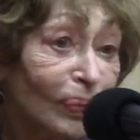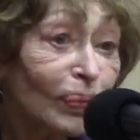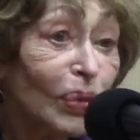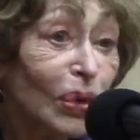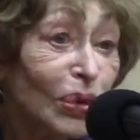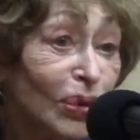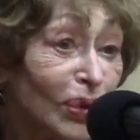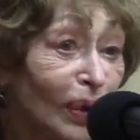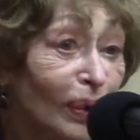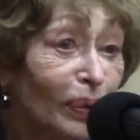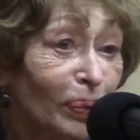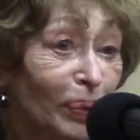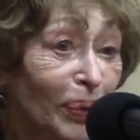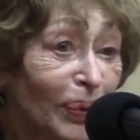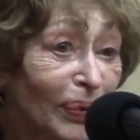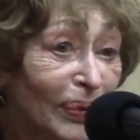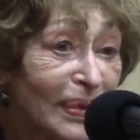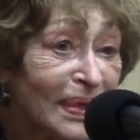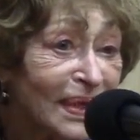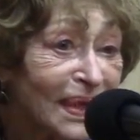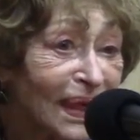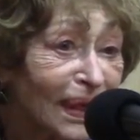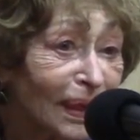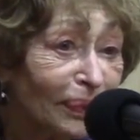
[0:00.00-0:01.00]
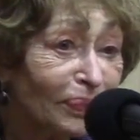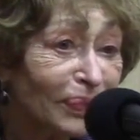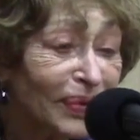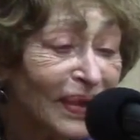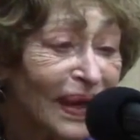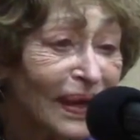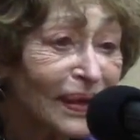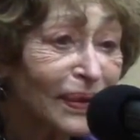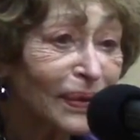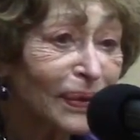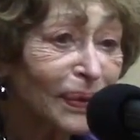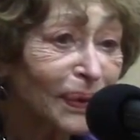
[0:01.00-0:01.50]
me semble. C'est comme
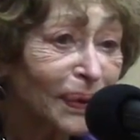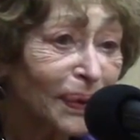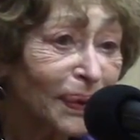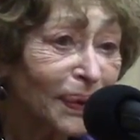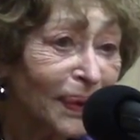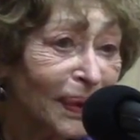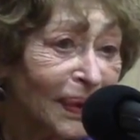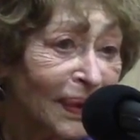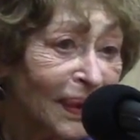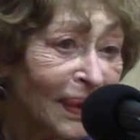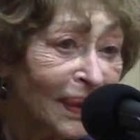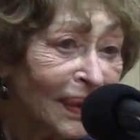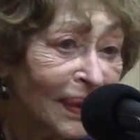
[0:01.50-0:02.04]
ça que